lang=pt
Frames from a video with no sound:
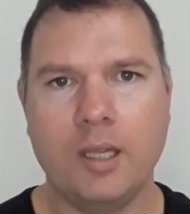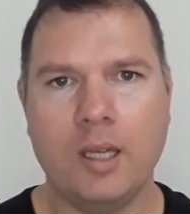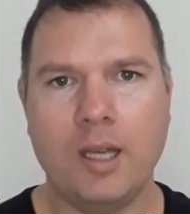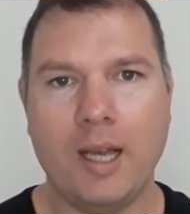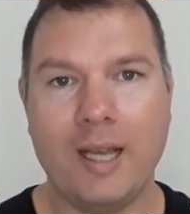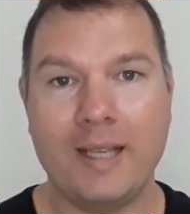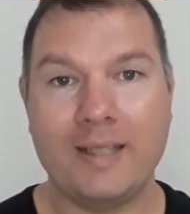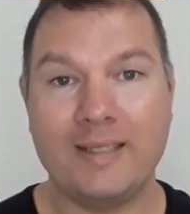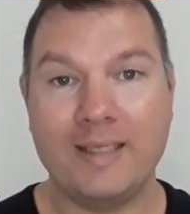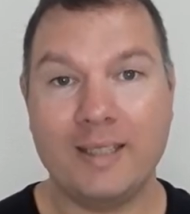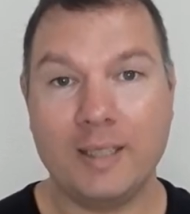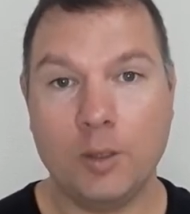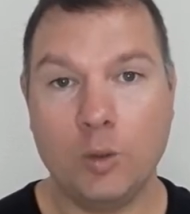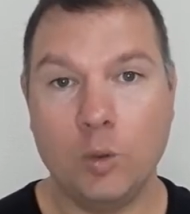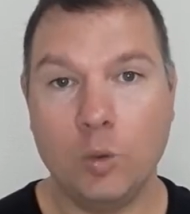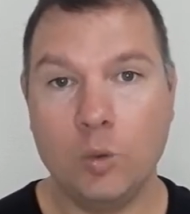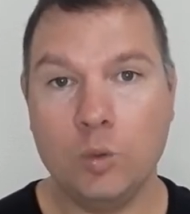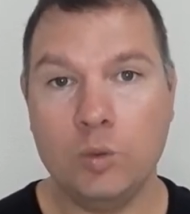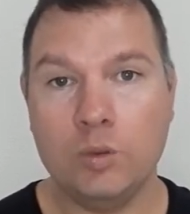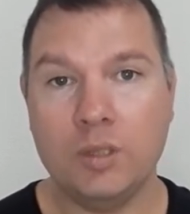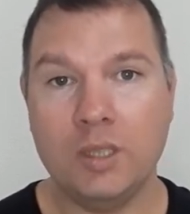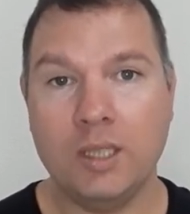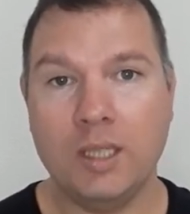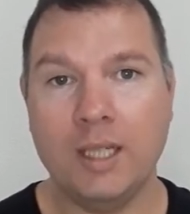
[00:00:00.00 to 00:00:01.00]
A
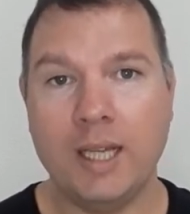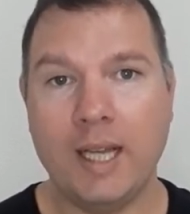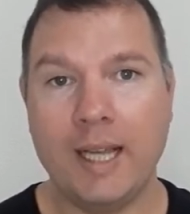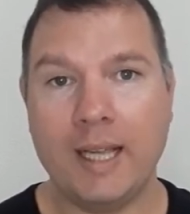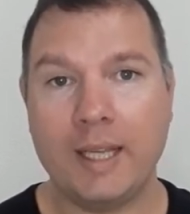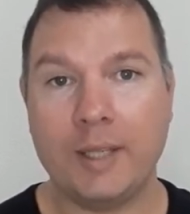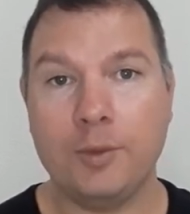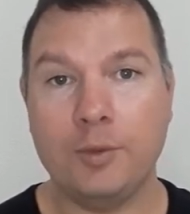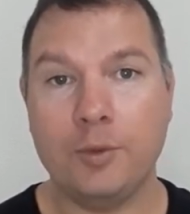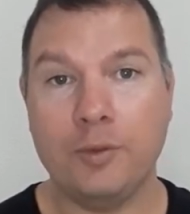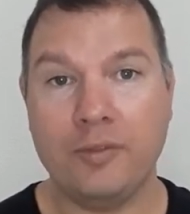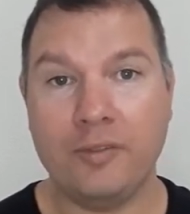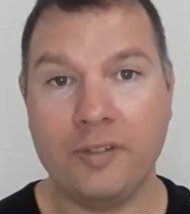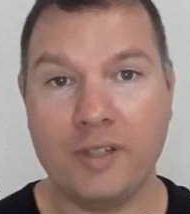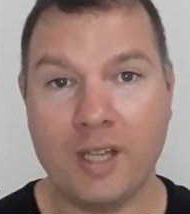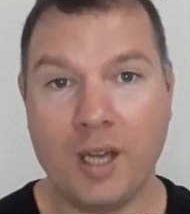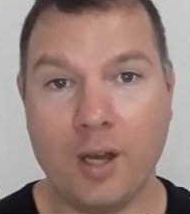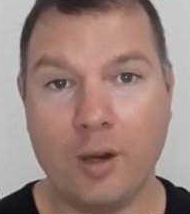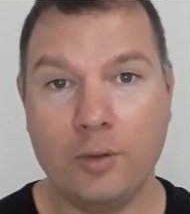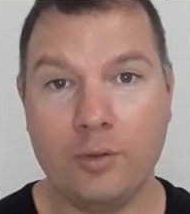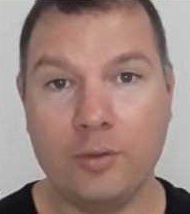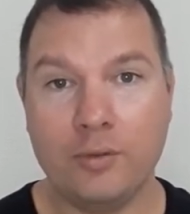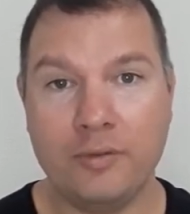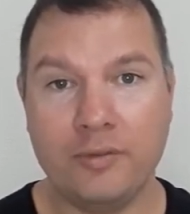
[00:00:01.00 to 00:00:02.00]
segunda é que no
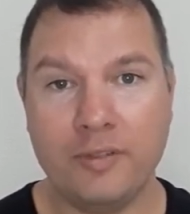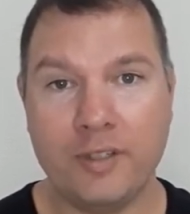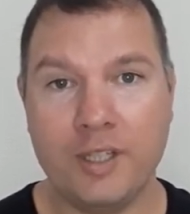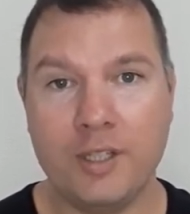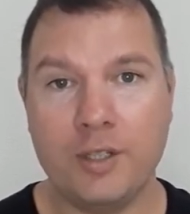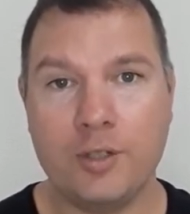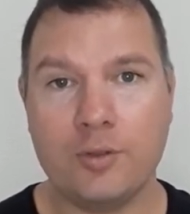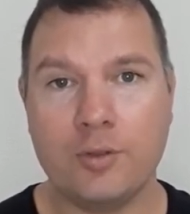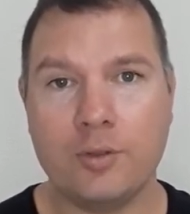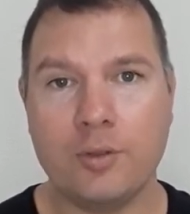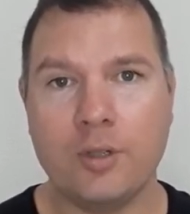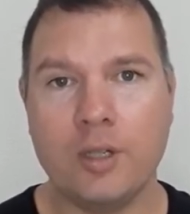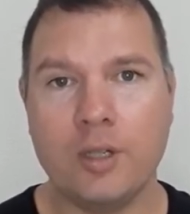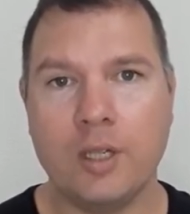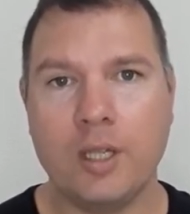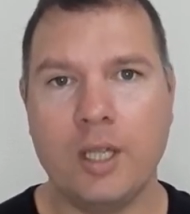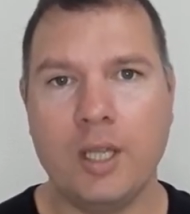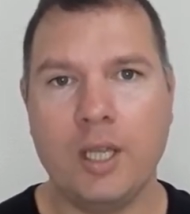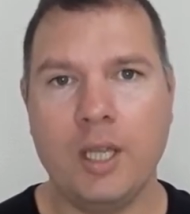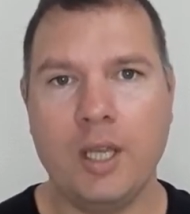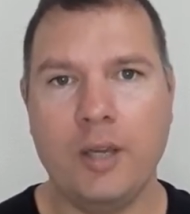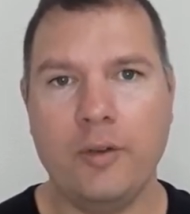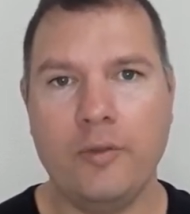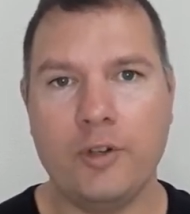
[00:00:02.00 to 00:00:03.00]
final do vídeo
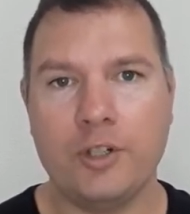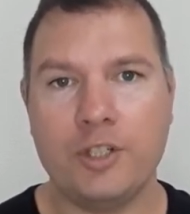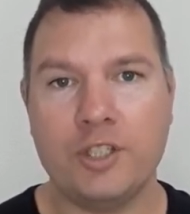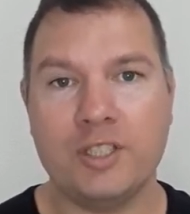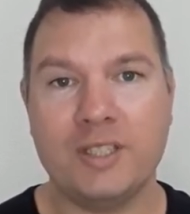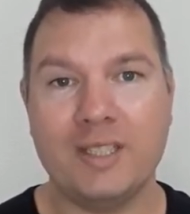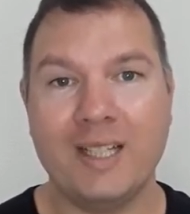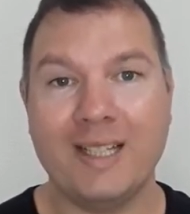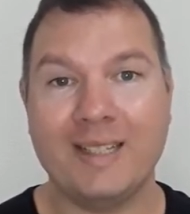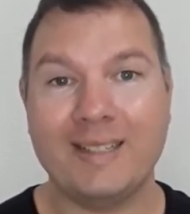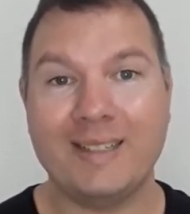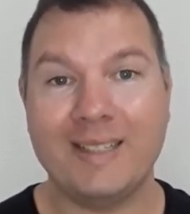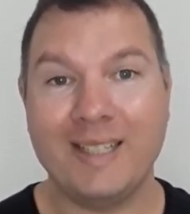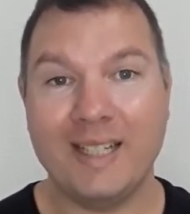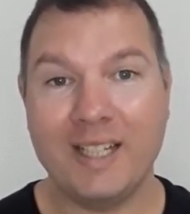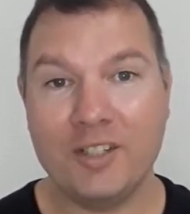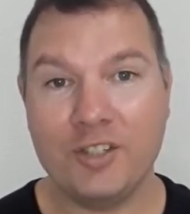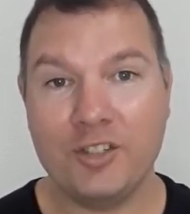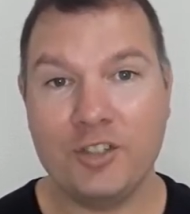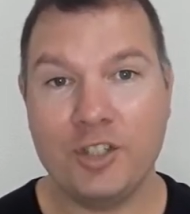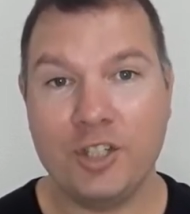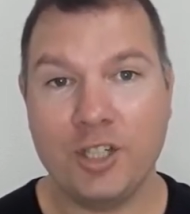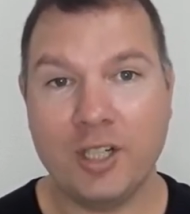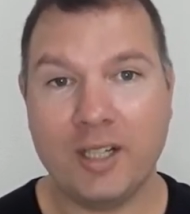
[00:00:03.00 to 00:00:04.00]
eu vou te dar três
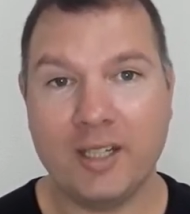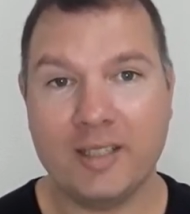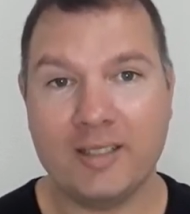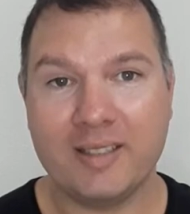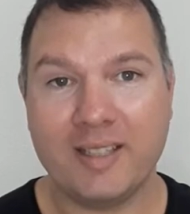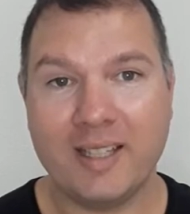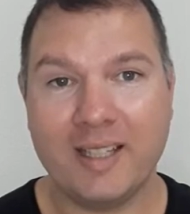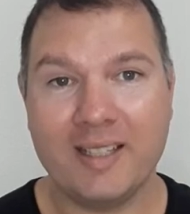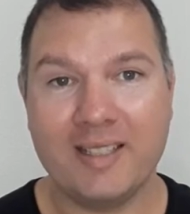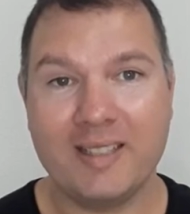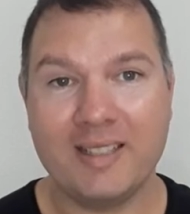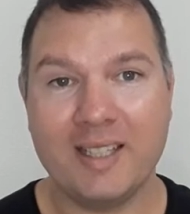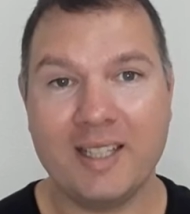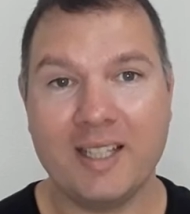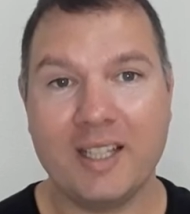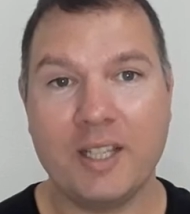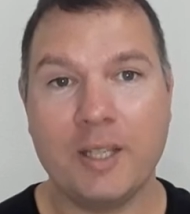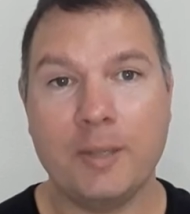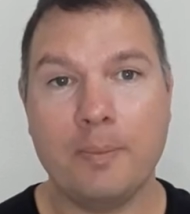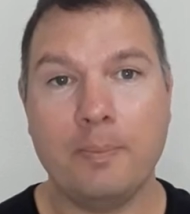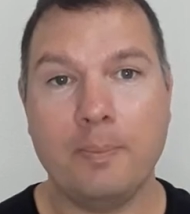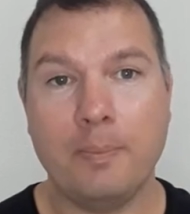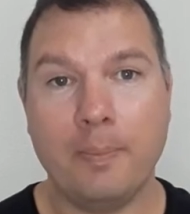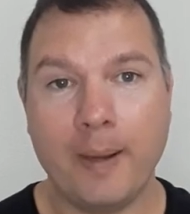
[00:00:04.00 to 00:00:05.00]
dicas que segui
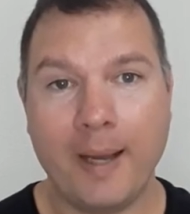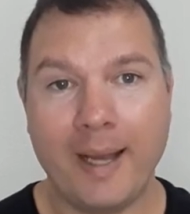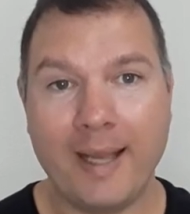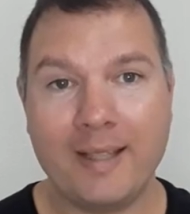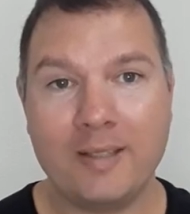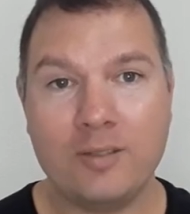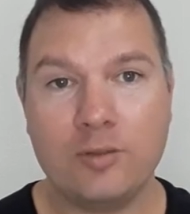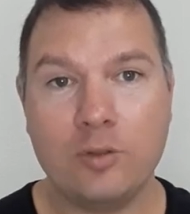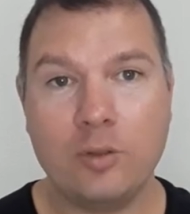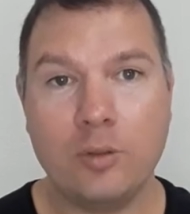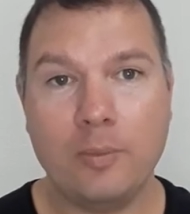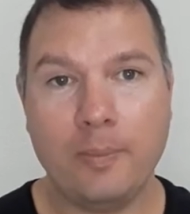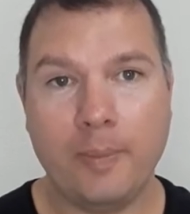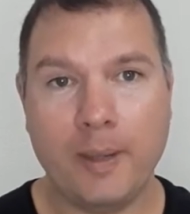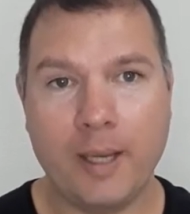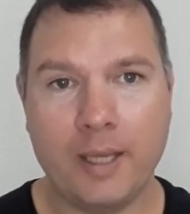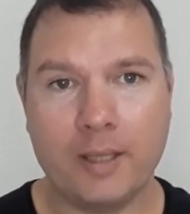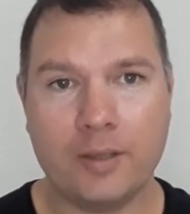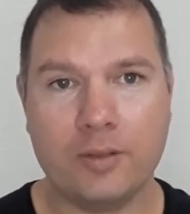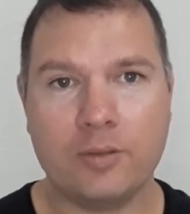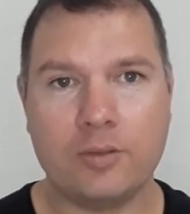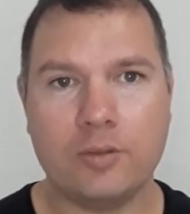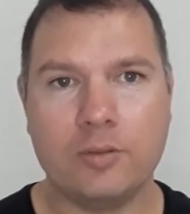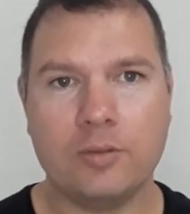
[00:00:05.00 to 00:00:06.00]
passo a
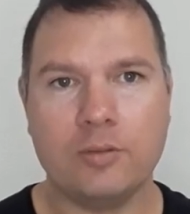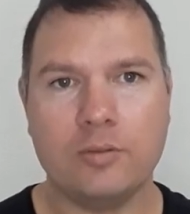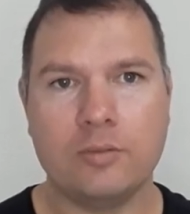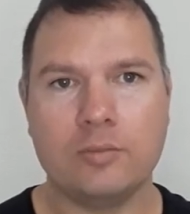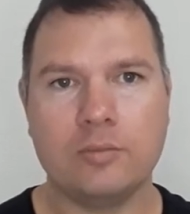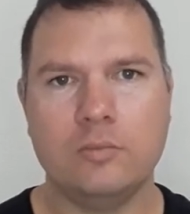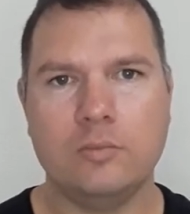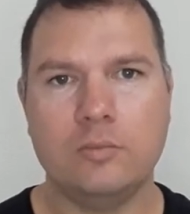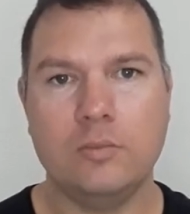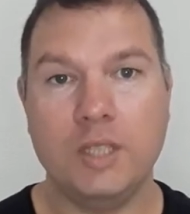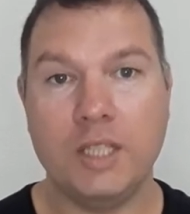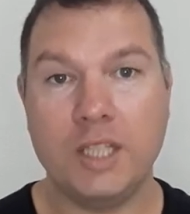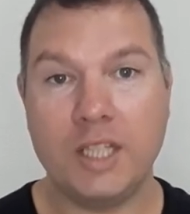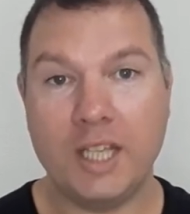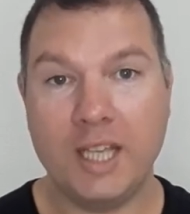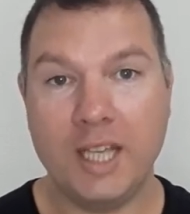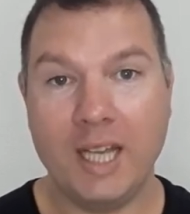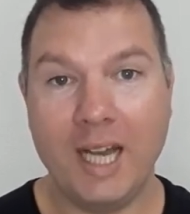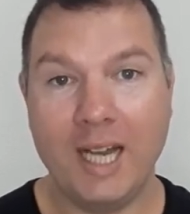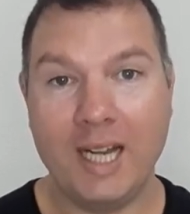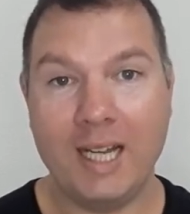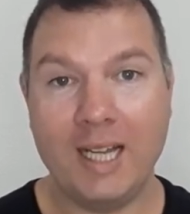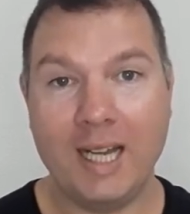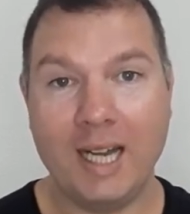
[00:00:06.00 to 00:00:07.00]
passo e que,
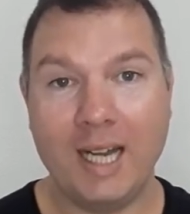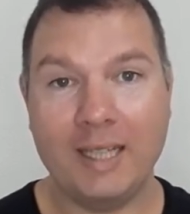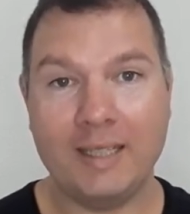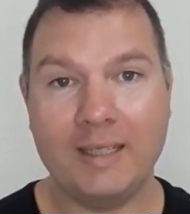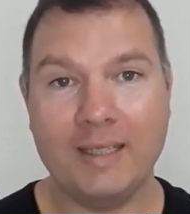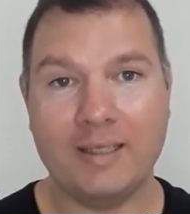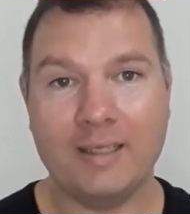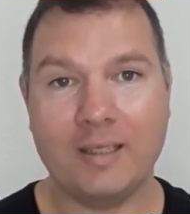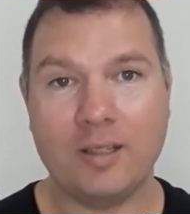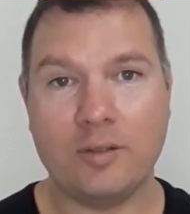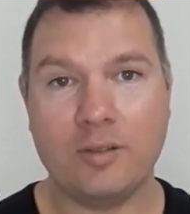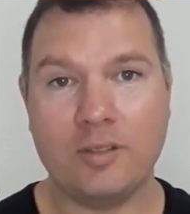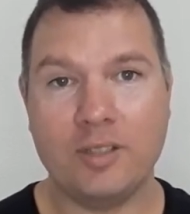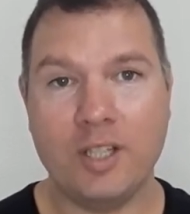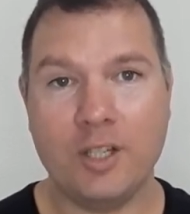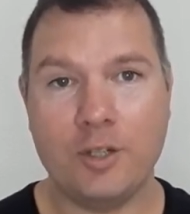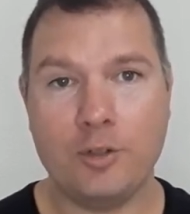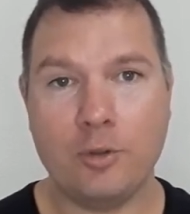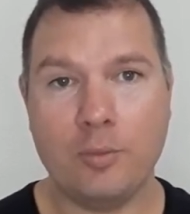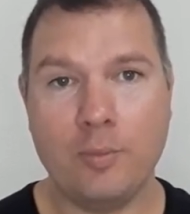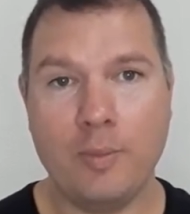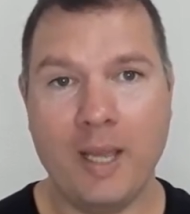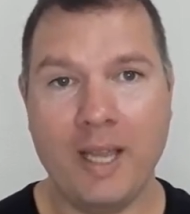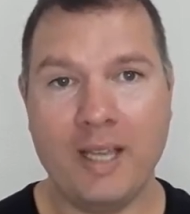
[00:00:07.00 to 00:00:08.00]
aliadas ao Seja
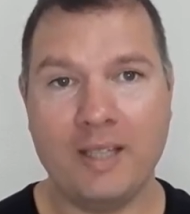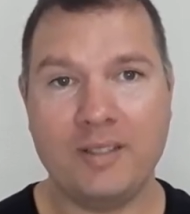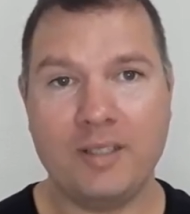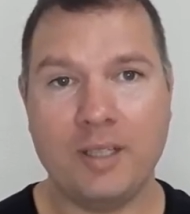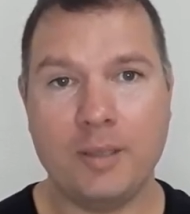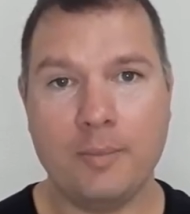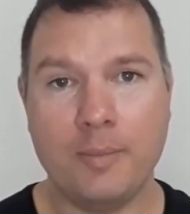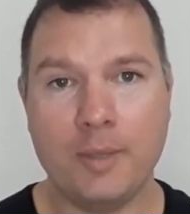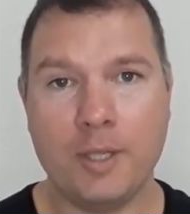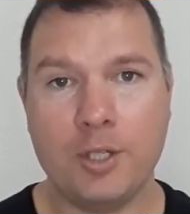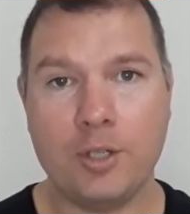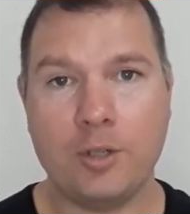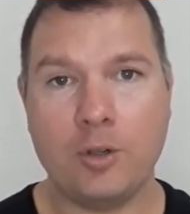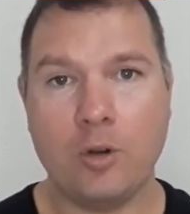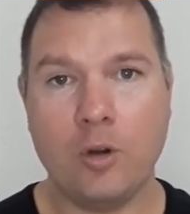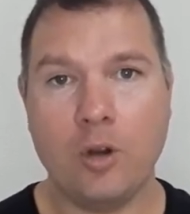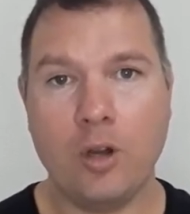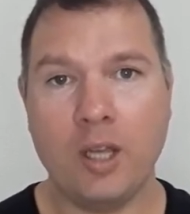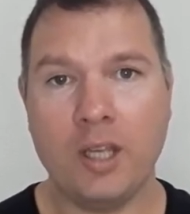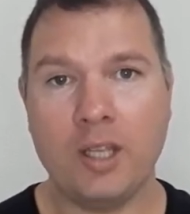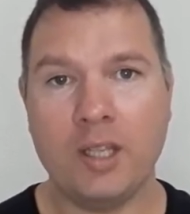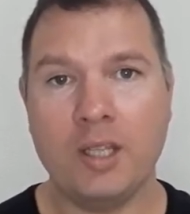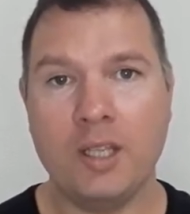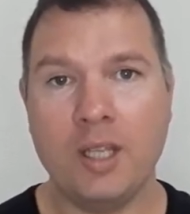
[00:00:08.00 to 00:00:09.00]
um Mestre em
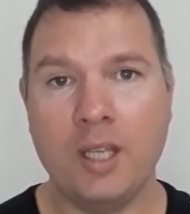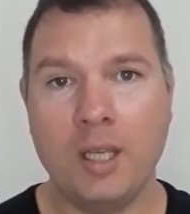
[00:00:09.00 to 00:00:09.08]
Bitcoin,